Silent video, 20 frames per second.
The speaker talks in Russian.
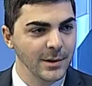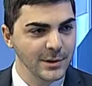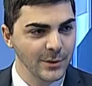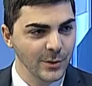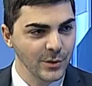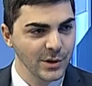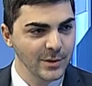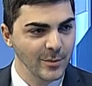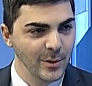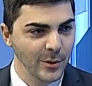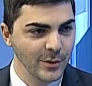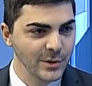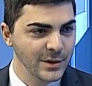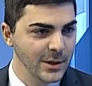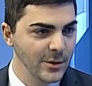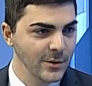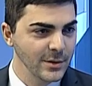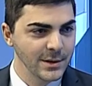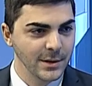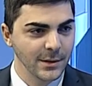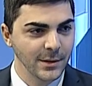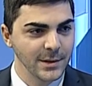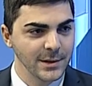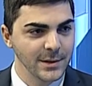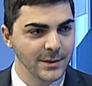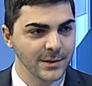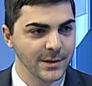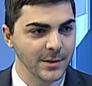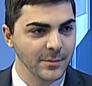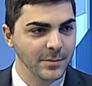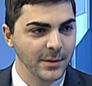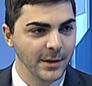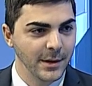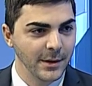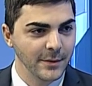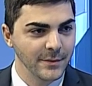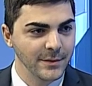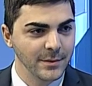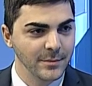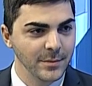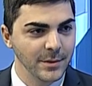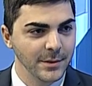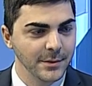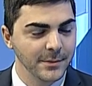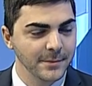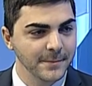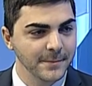сложными, или он сразу согласился приехать в Сибирь?